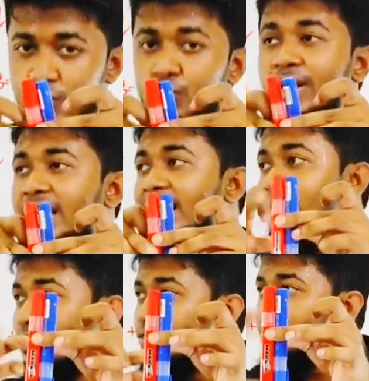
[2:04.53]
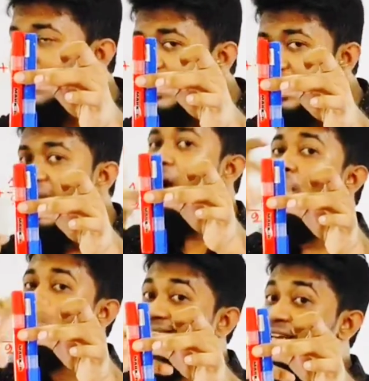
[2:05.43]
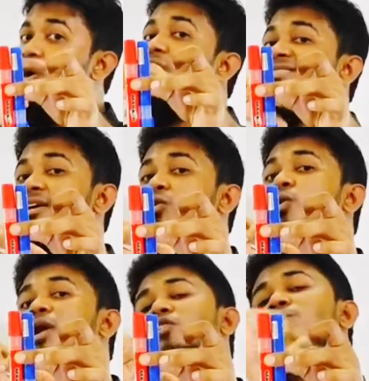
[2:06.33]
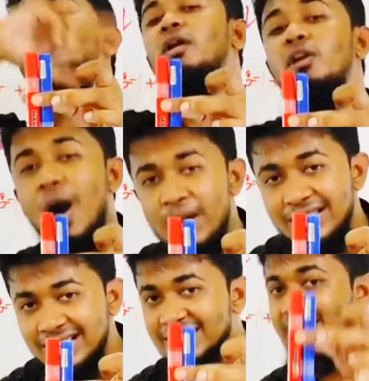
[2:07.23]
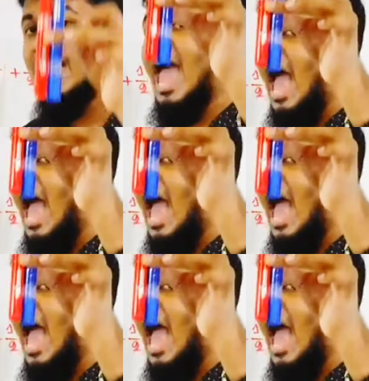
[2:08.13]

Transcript: দুইটা ইলেকট্রন দুই দিকে অর্ধেক অর্ধেক ঘোরানোর পরেও আমরা দেখতেছি